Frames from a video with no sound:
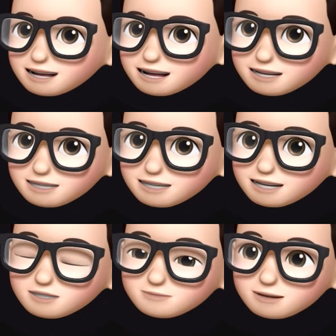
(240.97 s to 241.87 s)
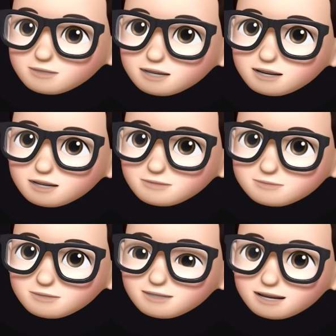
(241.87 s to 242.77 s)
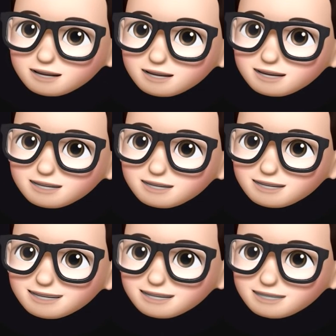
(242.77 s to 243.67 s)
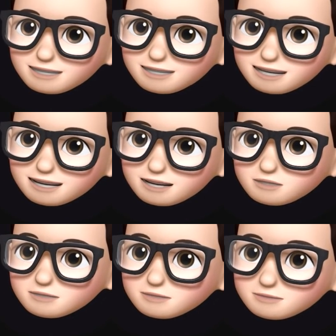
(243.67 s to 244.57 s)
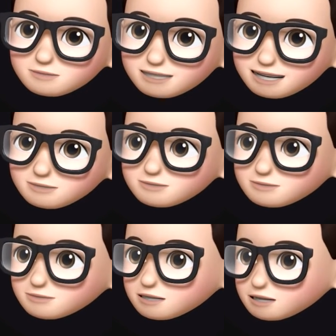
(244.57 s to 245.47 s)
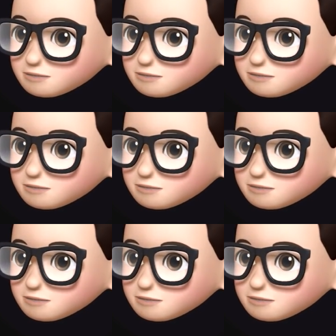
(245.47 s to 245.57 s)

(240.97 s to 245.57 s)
En este caso me marcó un error porque dice que está escaneando proyectos,